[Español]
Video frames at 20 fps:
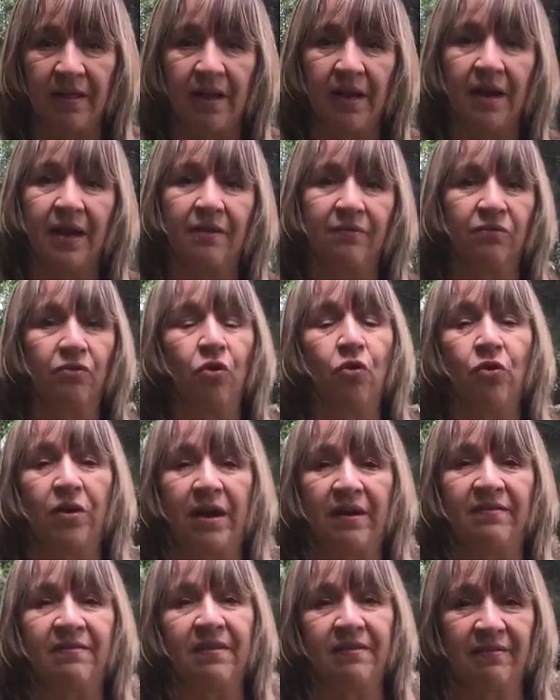de las
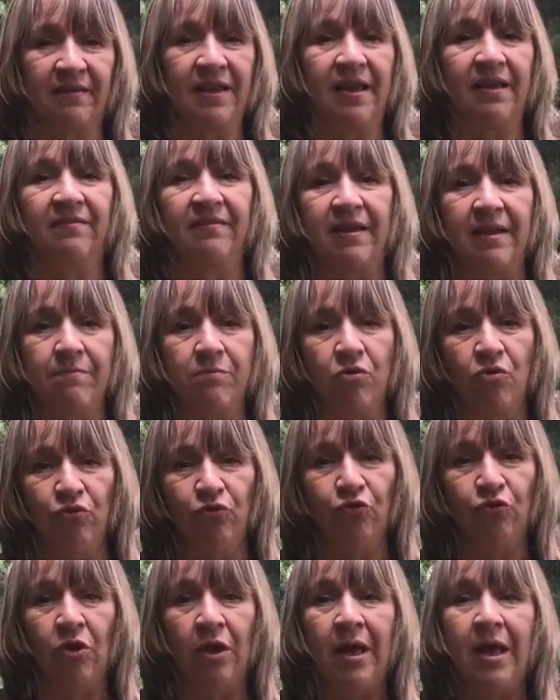corazas que
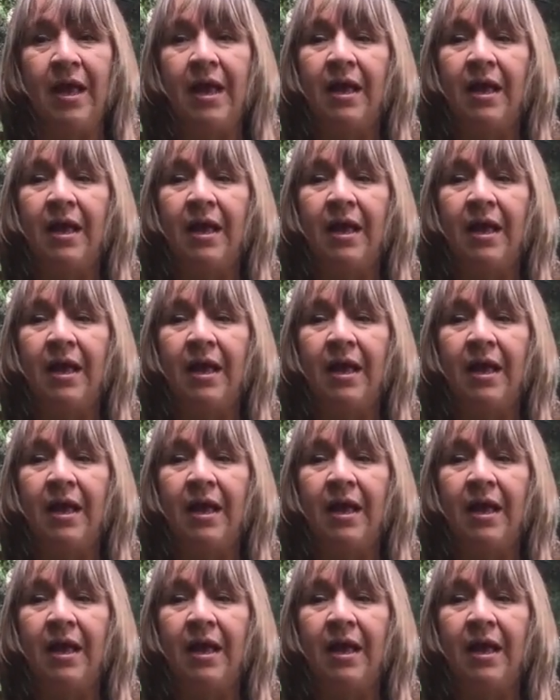hacemos,